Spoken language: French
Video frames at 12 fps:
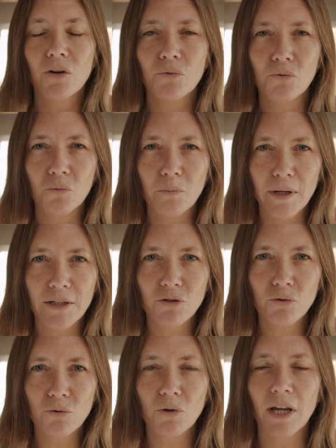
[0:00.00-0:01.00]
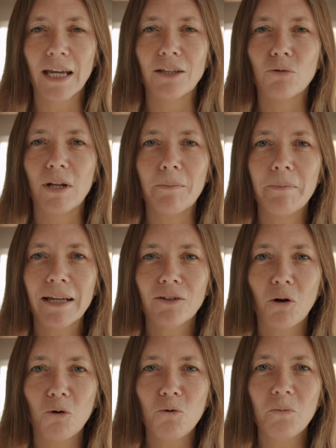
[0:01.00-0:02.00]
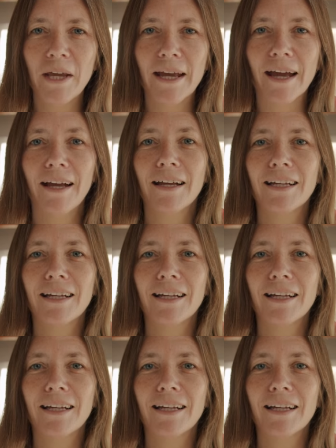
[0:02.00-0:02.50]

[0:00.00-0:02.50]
vos blessures et de les mettre en lumière